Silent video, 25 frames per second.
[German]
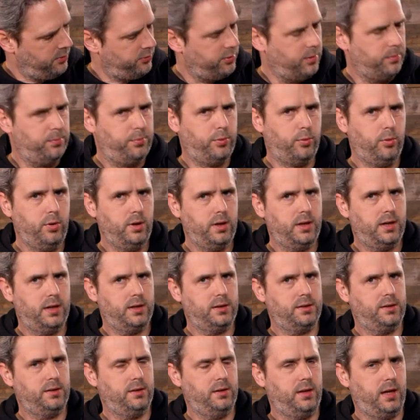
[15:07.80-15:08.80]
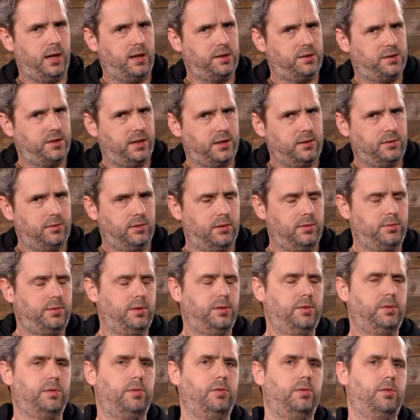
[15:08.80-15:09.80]
vom Polrad exakt auf
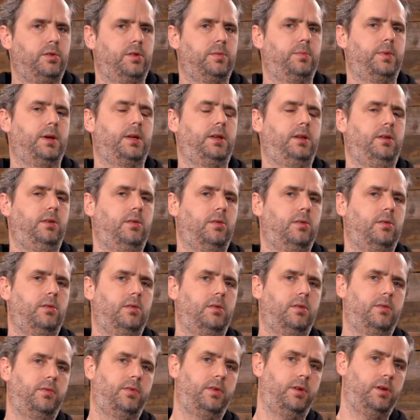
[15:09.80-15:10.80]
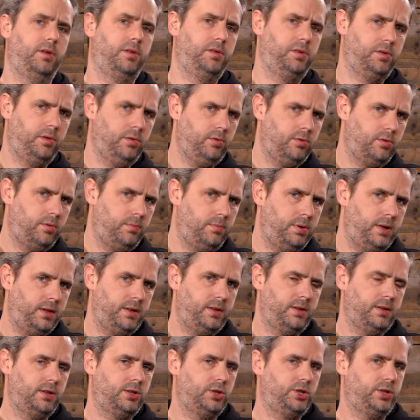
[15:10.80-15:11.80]
die Zündungsmarkierung von der
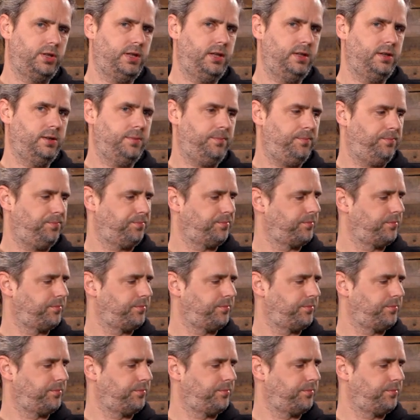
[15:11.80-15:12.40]
Zündgrundplatte gestellt